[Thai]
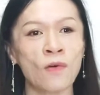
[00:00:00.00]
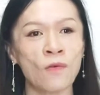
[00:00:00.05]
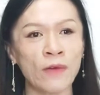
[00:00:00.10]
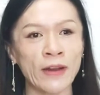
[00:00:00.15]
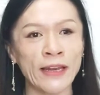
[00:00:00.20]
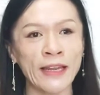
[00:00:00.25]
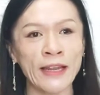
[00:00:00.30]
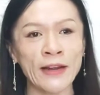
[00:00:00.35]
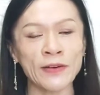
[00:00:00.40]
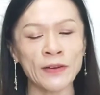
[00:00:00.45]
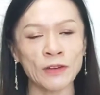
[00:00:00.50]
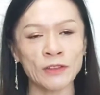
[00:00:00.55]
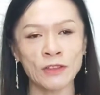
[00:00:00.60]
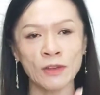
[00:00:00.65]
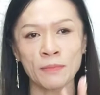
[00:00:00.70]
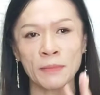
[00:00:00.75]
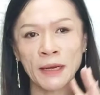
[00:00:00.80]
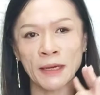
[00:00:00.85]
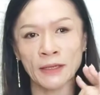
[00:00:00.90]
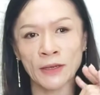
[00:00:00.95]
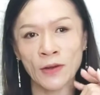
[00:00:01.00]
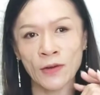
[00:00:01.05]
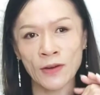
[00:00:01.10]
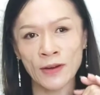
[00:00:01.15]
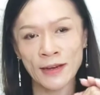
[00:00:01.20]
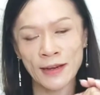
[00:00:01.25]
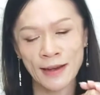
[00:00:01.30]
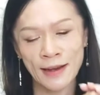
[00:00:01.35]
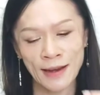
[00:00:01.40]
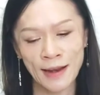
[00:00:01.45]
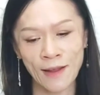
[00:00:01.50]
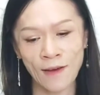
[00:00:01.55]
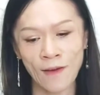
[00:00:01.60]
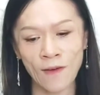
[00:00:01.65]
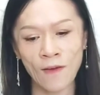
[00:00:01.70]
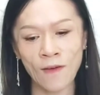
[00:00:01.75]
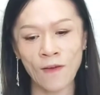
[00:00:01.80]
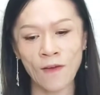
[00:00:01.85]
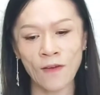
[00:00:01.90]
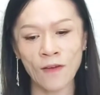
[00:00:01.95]
วันนี้เราจะมาทดล
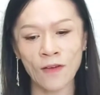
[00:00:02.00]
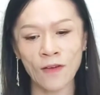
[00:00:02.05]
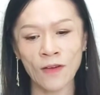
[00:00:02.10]
อง